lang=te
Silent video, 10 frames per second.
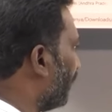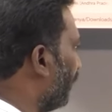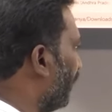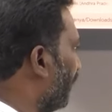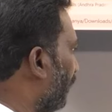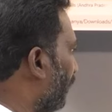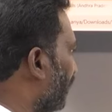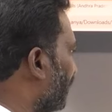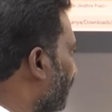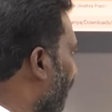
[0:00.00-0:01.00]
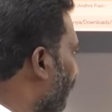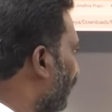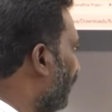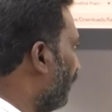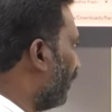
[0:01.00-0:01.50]
పార్టీ అభ్యర్థిగా పోటీ చేశారు
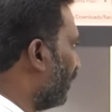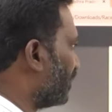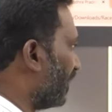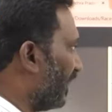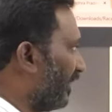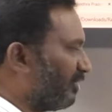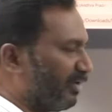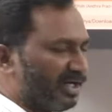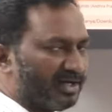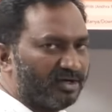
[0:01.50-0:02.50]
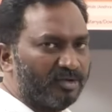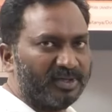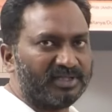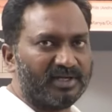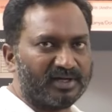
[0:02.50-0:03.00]
మరోసారి కోన
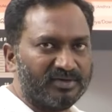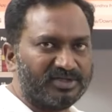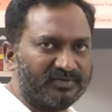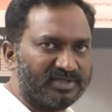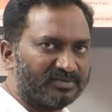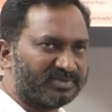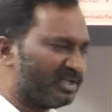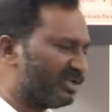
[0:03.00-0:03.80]
రఘుపతి ఇక్కడ నుంచి విజయం